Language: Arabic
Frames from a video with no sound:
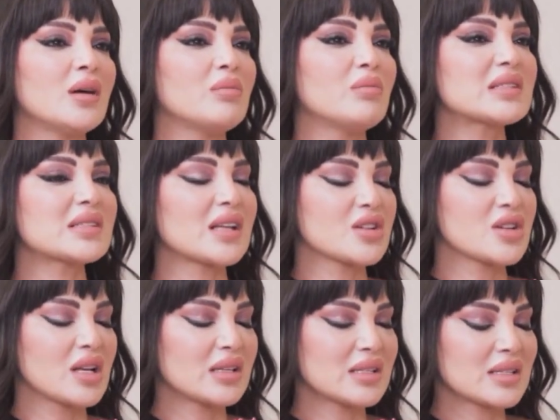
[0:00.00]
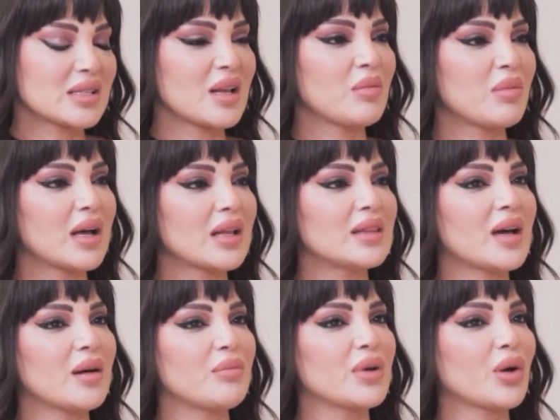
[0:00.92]
بس عن جد ستيل بعدني
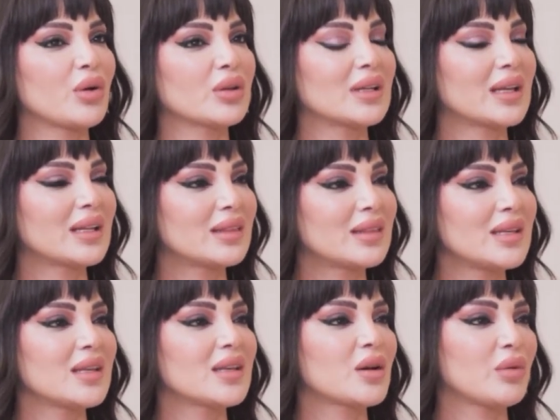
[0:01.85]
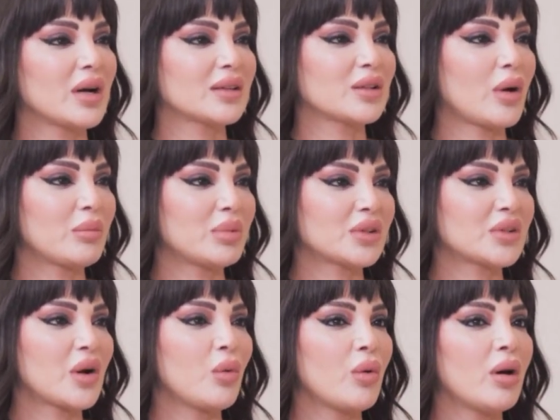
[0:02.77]
عم باخذ كثير وقت وعم
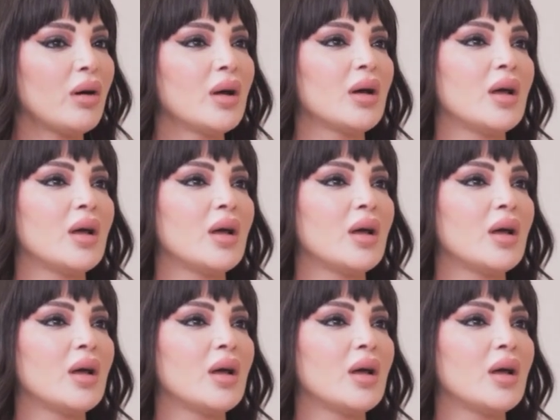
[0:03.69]
بتروى